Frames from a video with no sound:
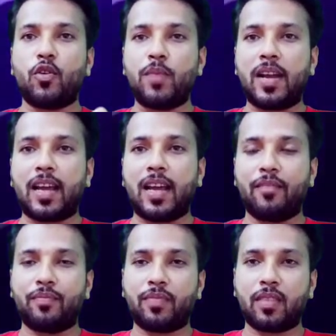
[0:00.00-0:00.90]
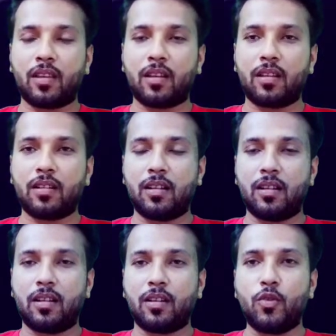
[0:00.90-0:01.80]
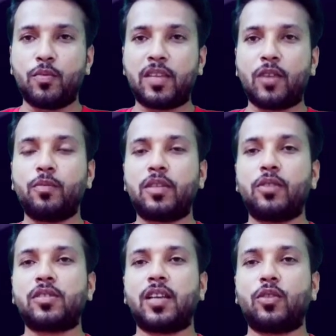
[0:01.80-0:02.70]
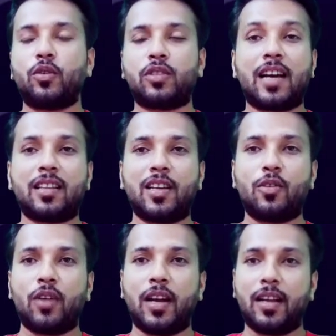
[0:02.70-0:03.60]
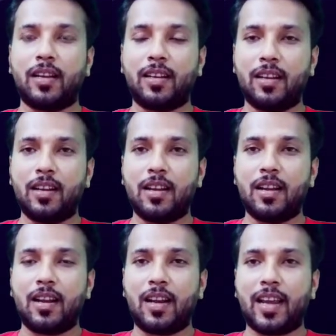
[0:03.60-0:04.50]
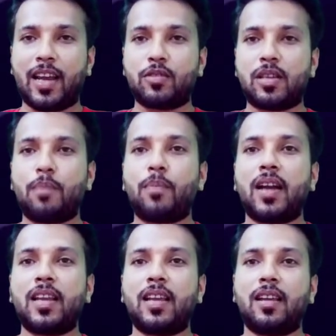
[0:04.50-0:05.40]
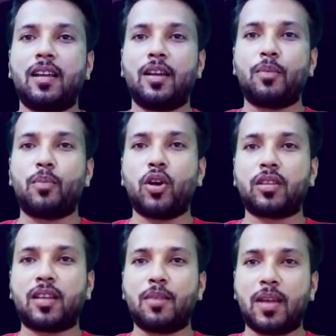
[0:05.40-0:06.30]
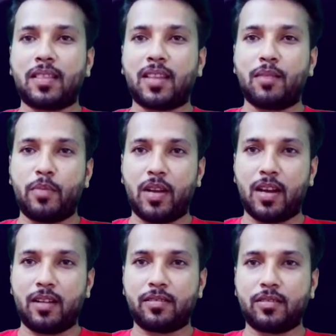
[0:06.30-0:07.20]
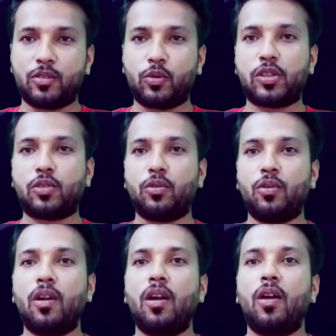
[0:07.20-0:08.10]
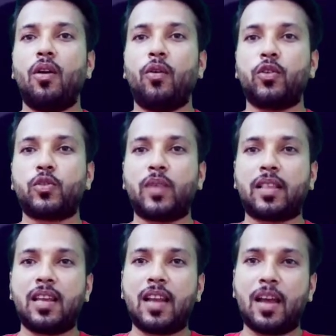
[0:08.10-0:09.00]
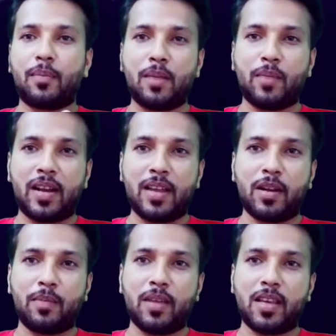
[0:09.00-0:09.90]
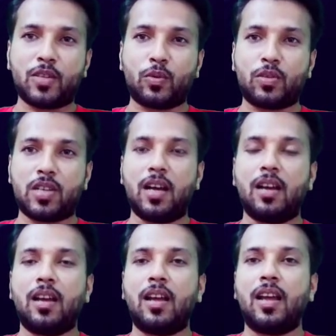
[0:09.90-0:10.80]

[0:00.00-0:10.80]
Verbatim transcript: में घूमने गया घूमते घूमते उसे दो चार दिन हो गए लेकिन उसे पानी बहुत कम मात्रा में मिला दोस्तों उस व्यक्ति ने अपने मनी मन में ये सोचा